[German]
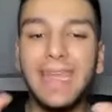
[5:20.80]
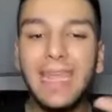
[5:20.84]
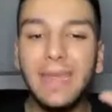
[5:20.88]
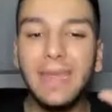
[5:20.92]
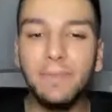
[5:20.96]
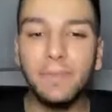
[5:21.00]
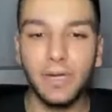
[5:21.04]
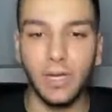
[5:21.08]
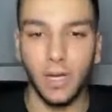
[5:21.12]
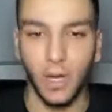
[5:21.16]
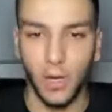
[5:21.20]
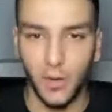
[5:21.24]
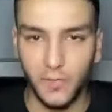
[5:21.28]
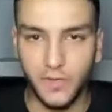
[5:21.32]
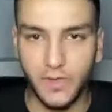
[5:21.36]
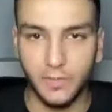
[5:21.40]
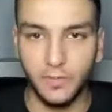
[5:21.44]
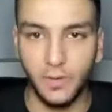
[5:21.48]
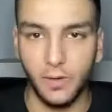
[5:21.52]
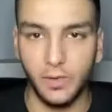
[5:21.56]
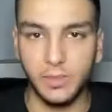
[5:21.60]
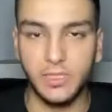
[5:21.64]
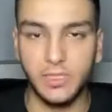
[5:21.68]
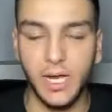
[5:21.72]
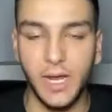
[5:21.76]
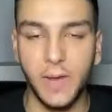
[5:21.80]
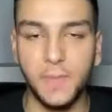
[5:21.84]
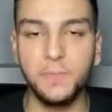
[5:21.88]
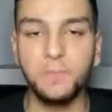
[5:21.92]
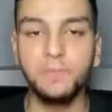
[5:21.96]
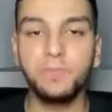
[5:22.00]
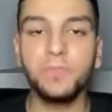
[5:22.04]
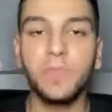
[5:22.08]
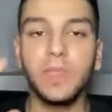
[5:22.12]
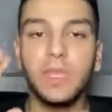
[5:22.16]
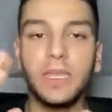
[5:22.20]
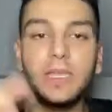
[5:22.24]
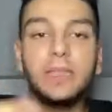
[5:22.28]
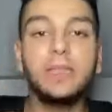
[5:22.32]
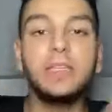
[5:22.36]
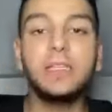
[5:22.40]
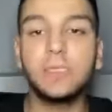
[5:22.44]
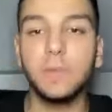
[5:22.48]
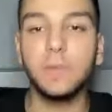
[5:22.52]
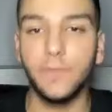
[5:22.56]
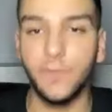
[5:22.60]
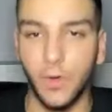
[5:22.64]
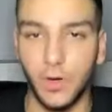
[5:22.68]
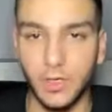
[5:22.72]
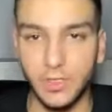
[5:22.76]
Ebene aufgebaut haben in
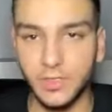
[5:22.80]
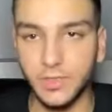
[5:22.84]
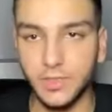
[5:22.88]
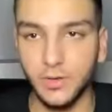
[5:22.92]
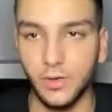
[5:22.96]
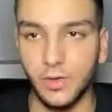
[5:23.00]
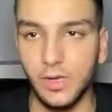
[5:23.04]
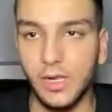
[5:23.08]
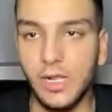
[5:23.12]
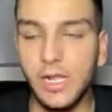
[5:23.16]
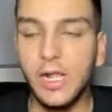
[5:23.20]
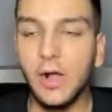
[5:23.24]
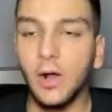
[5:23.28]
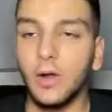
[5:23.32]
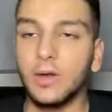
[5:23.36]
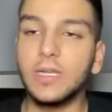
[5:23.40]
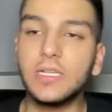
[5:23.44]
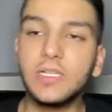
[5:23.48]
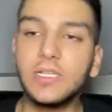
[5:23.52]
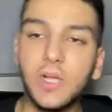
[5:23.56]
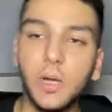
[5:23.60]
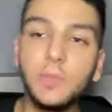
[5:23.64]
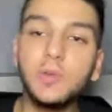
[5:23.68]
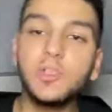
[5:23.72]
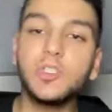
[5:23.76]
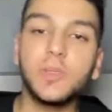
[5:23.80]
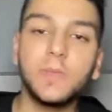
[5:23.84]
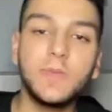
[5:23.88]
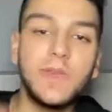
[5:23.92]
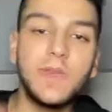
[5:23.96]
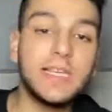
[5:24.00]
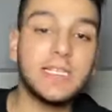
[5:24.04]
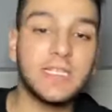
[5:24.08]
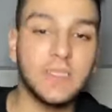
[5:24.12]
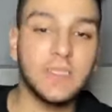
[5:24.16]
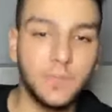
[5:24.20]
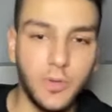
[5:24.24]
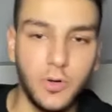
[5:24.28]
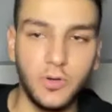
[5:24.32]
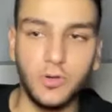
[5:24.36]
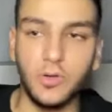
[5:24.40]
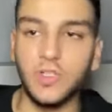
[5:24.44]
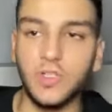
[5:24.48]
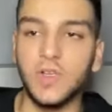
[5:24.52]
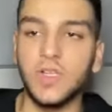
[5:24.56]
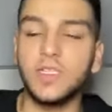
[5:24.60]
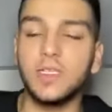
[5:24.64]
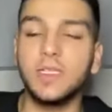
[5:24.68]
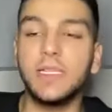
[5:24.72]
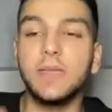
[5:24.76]
diesem First Call. Und jetzt komme ich zum nächsten Punkt,
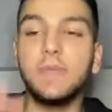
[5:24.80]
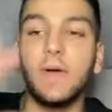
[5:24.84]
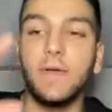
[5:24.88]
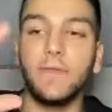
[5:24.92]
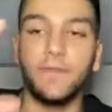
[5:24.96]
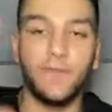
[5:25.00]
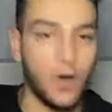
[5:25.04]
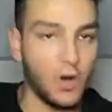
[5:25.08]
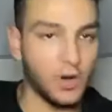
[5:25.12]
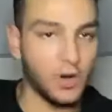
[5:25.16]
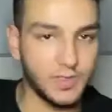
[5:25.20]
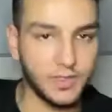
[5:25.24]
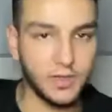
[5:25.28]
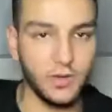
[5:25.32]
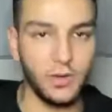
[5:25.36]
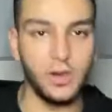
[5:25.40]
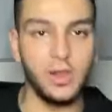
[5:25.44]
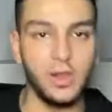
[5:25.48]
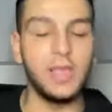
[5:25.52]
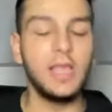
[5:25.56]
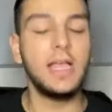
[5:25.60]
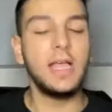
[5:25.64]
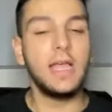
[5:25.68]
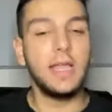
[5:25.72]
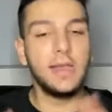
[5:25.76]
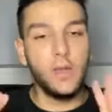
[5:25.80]
das war das Thema First Call.